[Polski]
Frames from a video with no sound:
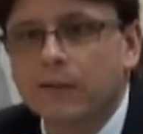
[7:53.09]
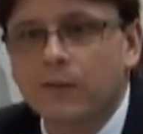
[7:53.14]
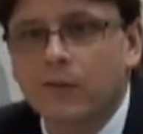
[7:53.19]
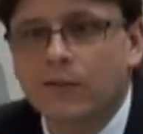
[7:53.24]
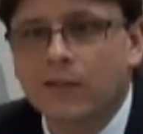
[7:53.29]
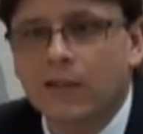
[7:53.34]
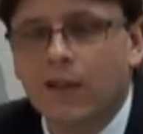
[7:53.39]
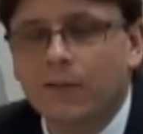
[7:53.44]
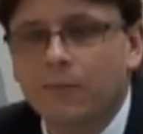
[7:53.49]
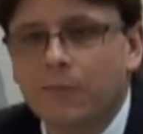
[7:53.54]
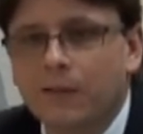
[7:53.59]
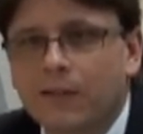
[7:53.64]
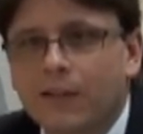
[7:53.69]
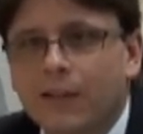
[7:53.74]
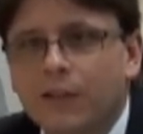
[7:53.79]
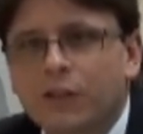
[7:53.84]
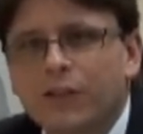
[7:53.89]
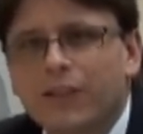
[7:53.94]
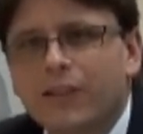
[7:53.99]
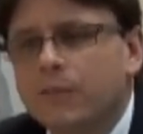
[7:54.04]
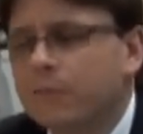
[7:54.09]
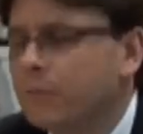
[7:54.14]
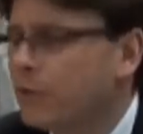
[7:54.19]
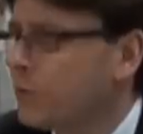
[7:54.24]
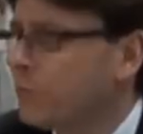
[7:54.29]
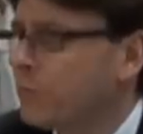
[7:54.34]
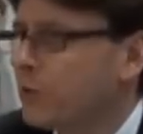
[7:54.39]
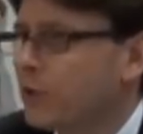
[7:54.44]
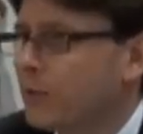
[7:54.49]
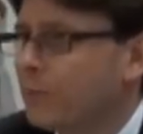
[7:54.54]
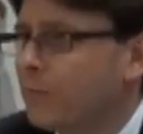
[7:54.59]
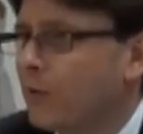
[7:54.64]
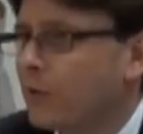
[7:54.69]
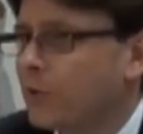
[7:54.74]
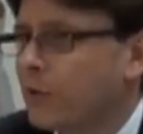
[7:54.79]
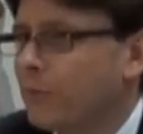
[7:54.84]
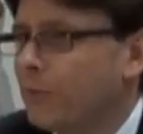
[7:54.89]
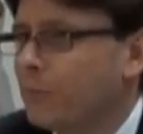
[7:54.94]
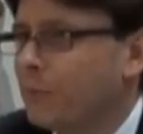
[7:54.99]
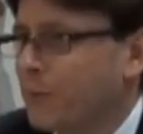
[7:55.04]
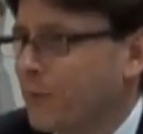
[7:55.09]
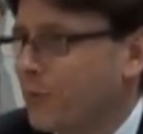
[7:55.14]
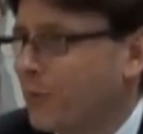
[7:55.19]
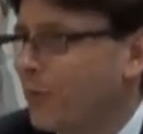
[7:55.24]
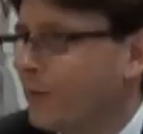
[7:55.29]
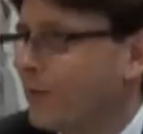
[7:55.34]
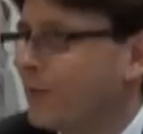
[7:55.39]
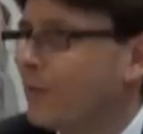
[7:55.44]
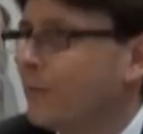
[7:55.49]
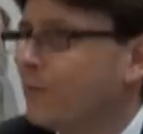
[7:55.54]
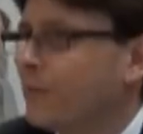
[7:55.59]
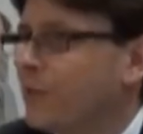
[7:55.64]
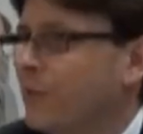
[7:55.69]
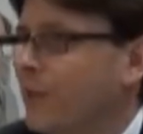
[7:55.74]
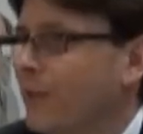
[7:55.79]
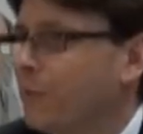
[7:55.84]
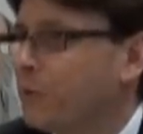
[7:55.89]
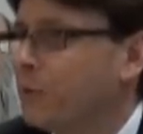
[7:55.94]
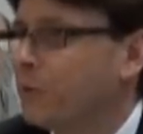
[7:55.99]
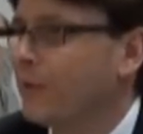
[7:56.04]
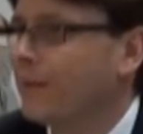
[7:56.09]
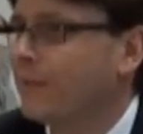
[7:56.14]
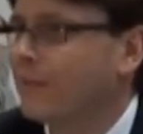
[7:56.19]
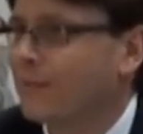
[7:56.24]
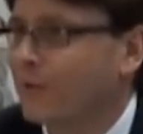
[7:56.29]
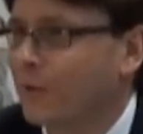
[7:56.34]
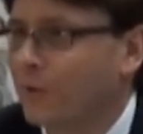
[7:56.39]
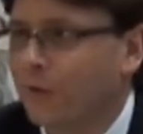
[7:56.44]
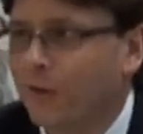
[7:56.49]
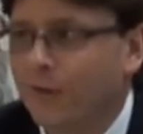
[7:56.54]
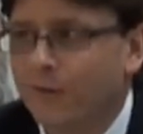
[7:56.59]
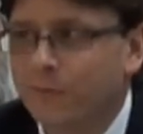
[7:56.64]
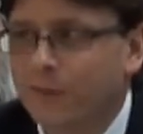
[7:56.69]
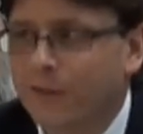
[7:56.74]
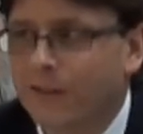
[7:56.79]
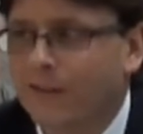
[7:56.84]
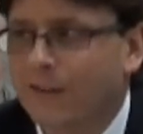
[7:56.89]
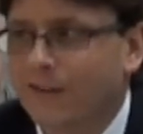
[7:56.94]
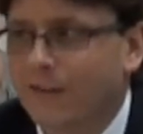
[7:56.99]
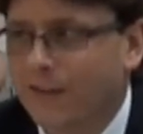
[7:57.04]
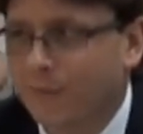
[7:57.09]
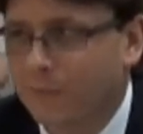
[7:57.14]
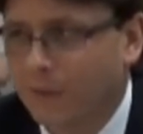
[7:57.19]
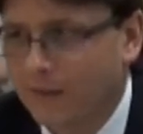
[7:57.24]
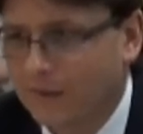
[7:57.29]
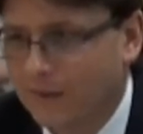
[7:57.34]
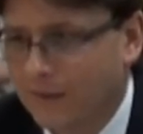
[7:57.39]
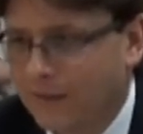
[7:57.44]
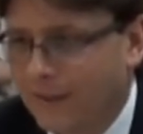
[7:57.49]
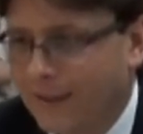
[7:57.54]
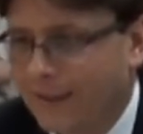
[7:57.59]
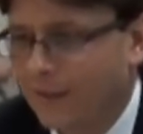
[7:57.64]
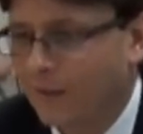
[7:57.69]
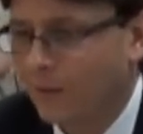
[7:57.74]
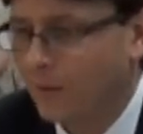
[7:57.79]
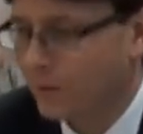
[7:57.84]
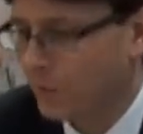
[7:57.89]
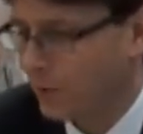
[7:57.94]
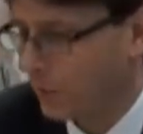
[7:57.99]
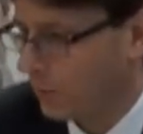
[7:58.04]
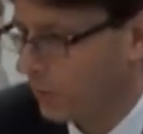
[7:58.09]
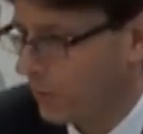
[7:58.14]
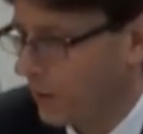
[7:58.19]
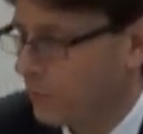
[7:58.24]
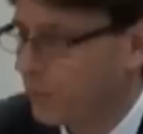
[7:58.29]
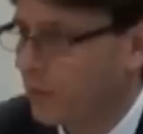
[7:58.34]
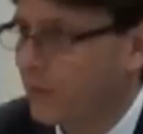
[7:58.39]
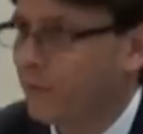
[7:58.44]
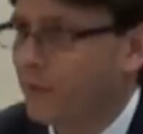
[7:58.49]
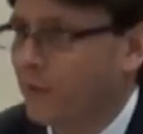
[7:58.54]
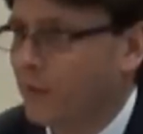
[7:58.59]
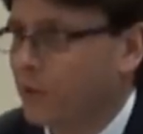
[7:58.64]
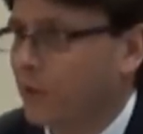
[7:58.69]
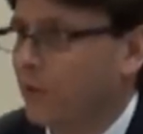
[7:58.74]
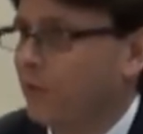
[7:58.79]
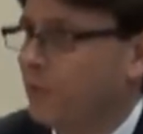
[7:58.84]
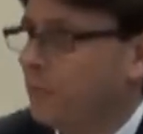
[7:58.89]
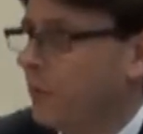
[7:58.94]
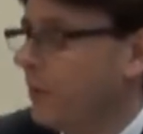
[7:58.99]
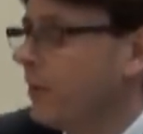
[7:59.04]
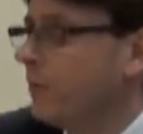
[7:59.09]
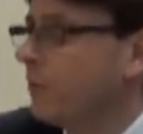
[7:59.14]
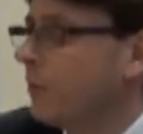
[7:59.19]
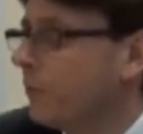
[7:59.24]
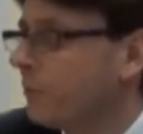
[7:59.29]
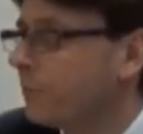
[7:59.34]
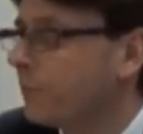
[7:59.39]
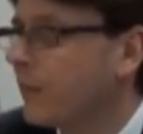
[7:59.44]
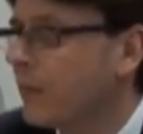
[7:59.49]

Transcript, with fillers: to sami nie chcielibyśmy, żeby osoby postronne dowiedziały się cokolwiek na temat tego, co tutaj przed chwileczką wymieniłem.